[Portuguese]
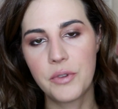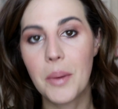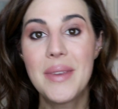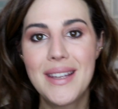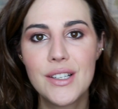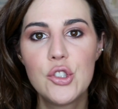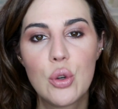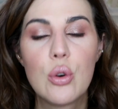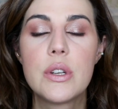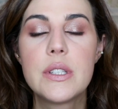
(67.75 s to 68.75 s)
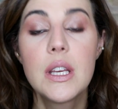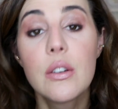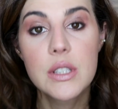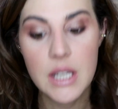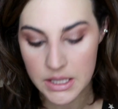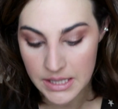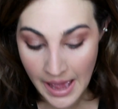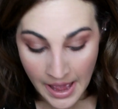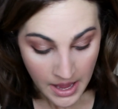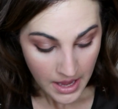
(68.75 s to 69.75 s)
família de cores que você
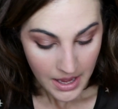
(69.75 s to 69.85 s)
quiser.